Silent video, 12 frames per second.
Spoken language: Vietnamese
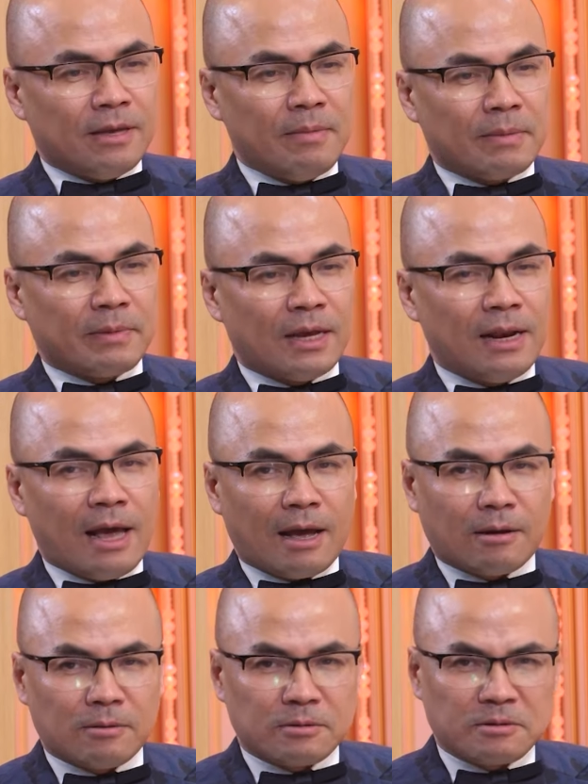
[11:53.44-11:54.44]
thế mình mới thấy
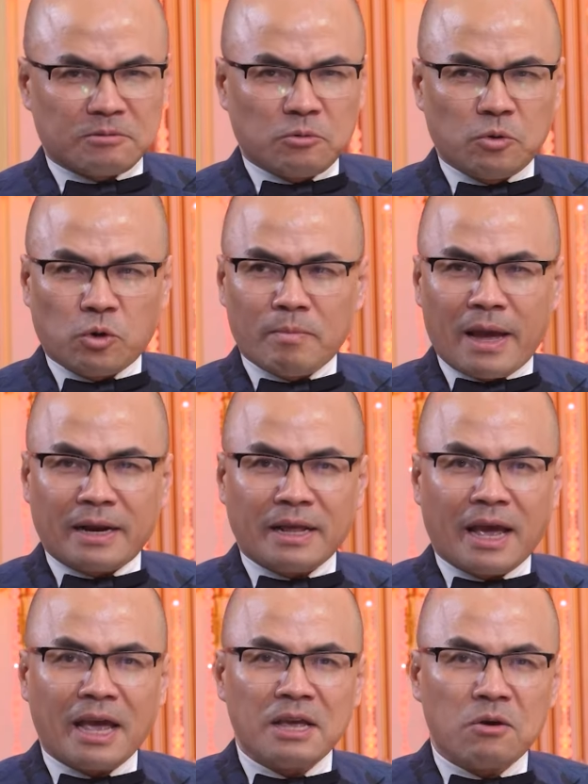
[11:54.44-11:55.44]
là ôi con bé
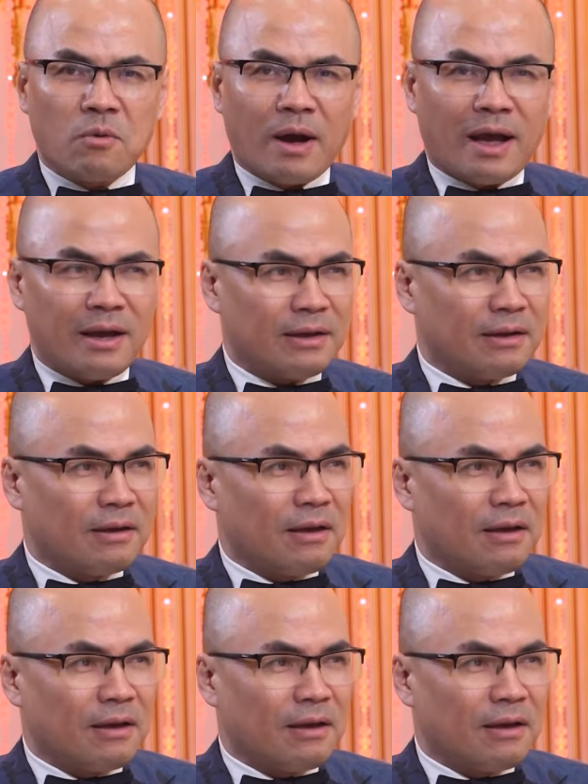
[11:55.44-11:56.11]
này hay quá